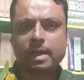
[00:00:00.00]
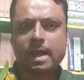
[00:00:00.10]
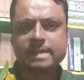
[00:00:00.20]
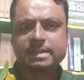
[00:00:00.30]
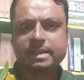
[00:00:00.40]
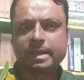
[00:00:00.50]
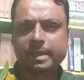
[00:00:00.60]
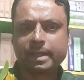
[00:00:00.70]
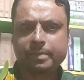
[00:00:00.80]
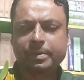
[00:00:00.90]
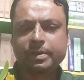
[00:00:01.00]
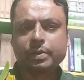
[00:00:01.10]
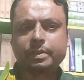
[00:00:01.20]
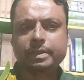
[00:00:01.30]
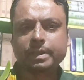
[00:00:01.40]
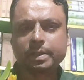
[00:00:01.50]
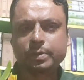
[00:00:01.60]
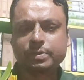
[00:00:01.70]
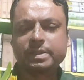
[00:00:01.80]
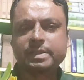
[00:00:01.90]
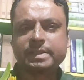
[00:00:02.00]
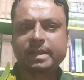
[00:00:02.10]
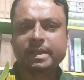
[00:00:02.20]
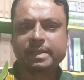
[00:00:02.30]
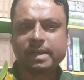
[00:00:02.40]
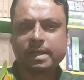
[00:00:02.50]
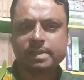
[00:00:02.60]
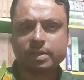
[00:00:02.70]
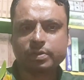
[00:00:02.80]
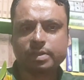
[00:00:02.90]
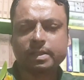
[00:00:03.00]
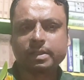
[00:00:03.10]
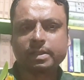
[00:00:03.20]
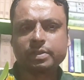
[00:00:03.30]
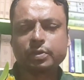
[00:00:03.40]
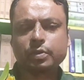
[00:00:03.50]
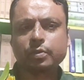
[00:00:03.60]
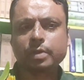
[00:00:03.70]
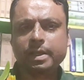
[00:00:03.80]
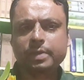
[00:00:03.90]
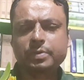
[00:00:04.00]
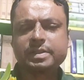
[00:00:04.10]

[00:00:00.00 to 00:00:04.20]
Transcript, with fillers: আজকের এই ভিডিওটি ইউজি সেকেন্ড ইয়ার ছাত্রছাত্রীদের জন্য ইউজি